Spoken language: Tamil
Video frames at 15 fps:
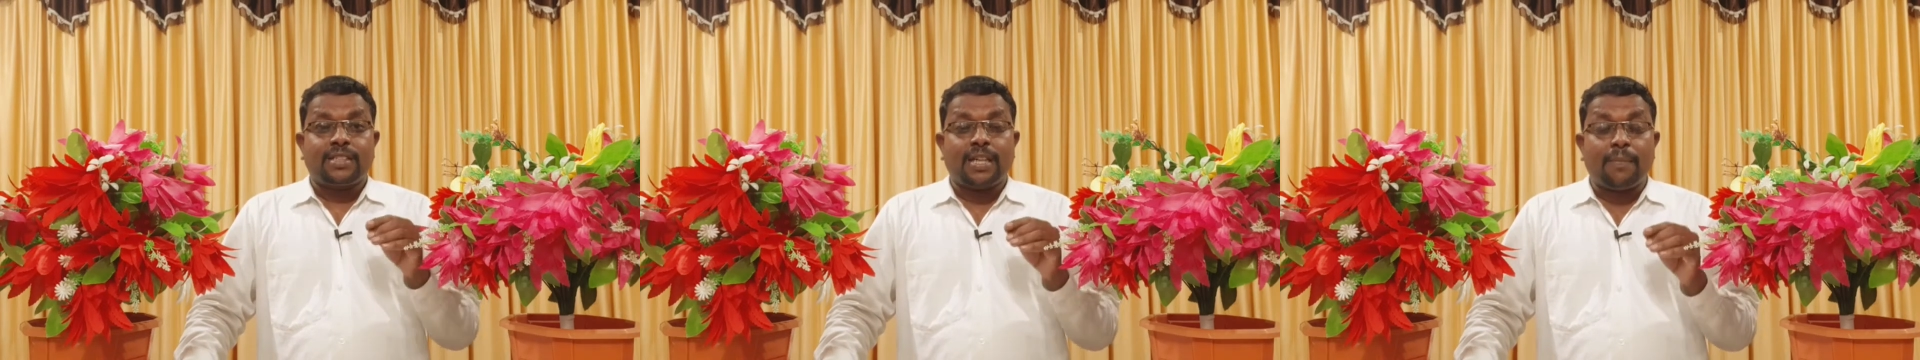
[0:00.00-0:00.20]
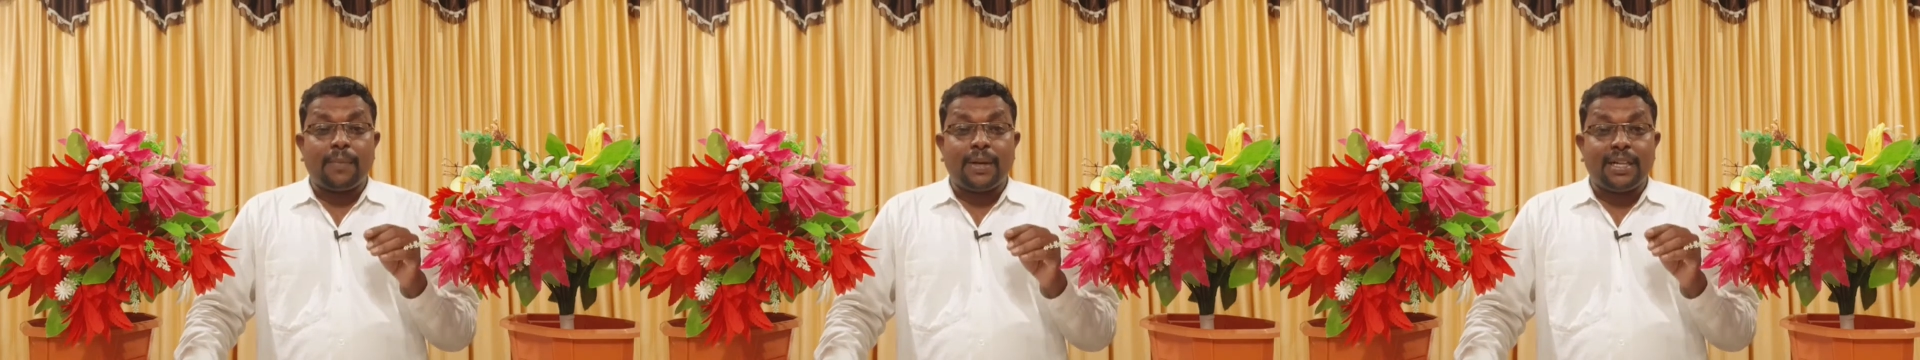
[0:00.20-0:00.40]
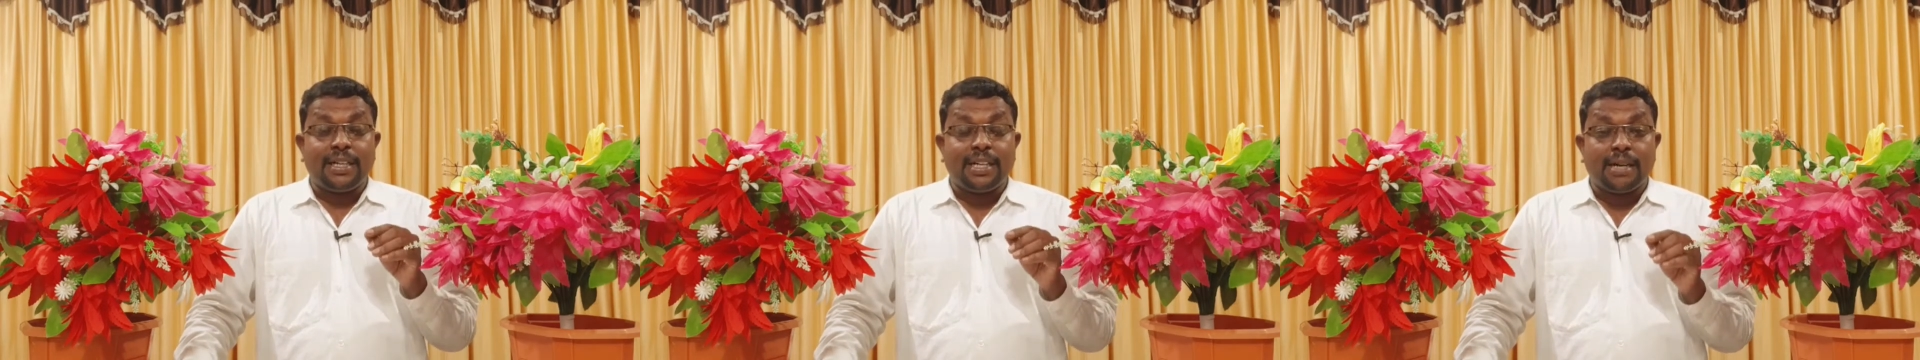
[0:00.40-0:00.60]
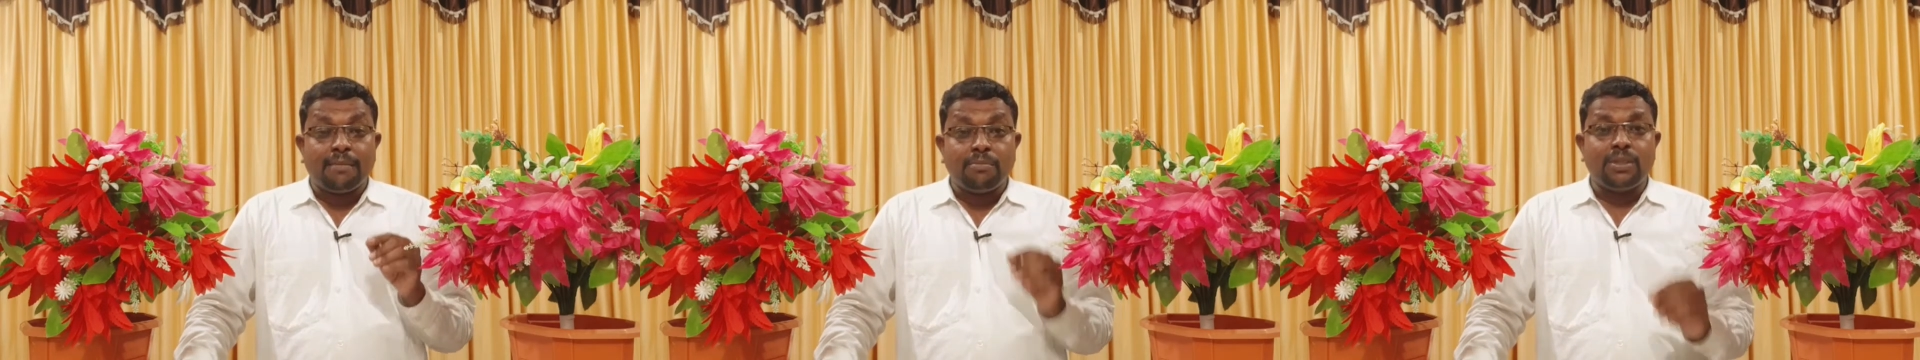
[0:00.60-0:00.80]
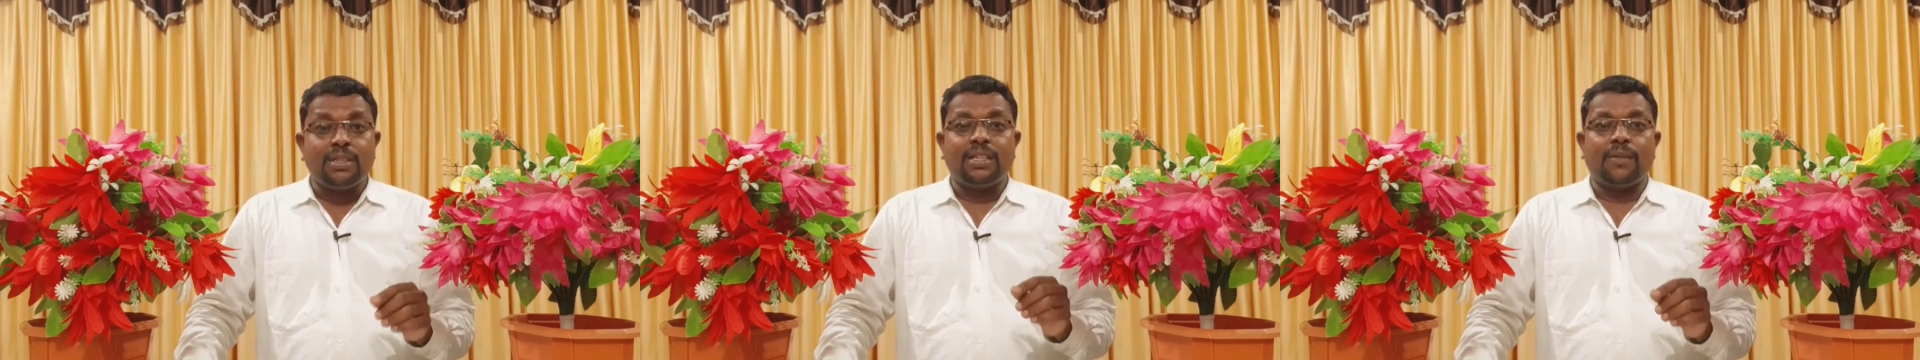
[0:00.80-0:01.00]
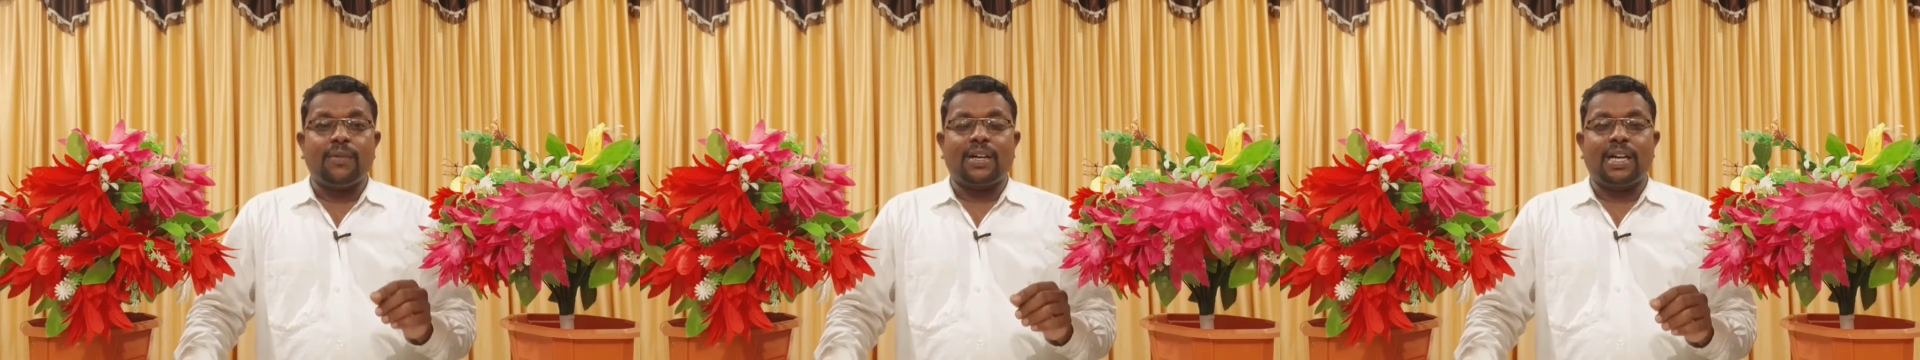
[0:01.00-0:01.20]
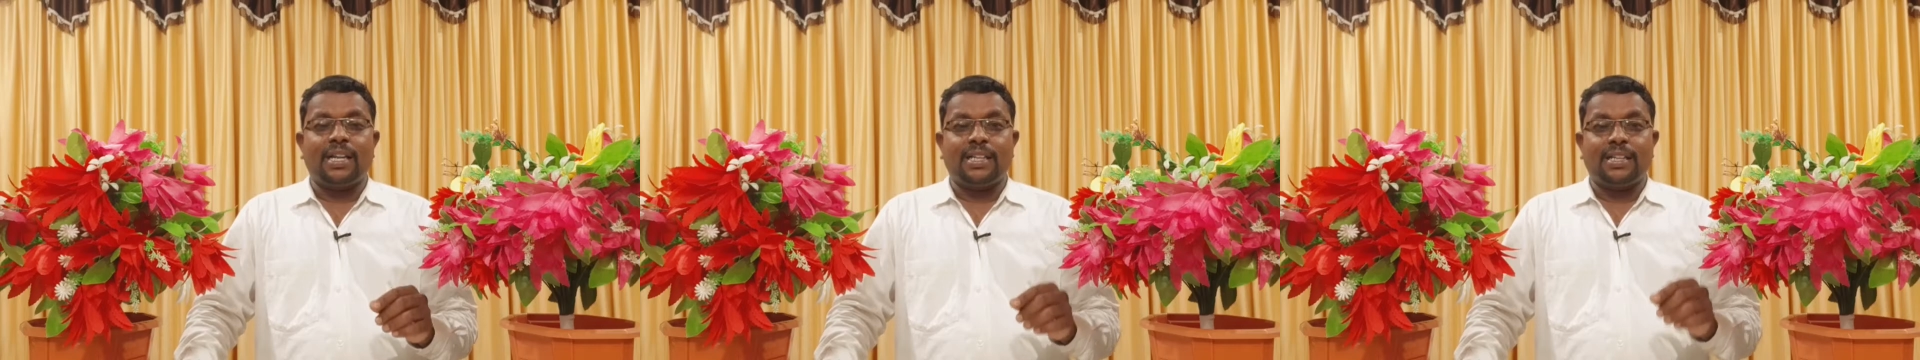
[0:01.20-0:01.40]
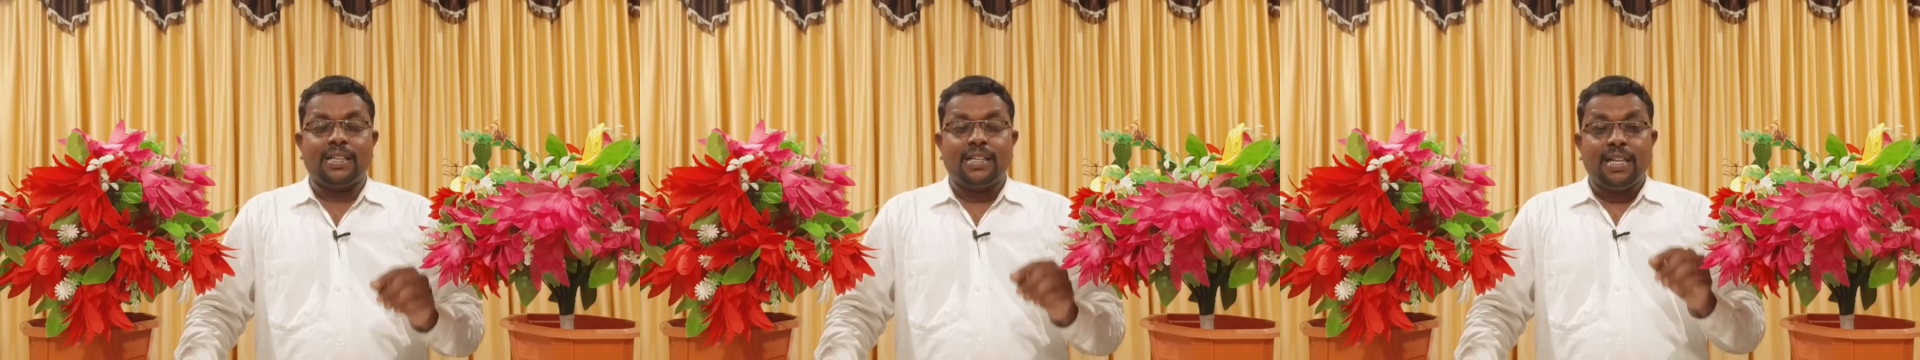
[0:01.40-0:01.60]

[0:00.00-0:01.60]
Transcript: தம்மை நம்புகிறவர்களை